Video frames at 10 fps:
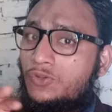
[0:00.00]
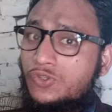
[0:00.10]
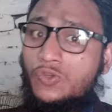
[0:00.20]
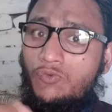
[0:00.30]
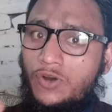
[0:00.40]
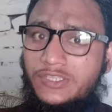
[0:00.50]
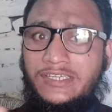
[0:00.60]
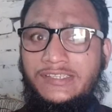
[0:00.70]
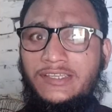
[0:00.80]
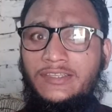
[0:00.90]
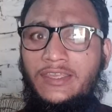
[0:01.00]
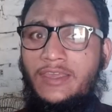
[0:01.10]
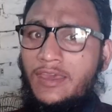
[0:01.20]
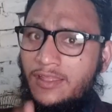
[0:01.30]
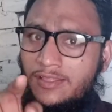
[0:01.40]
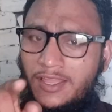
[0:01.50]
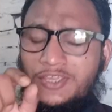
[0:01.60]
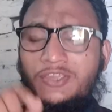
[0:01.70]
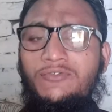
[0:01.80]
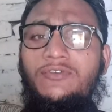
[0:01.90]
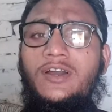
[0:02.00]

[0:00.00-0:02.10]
वीडियोस को वॉच कर सकते हैं लाइक like यू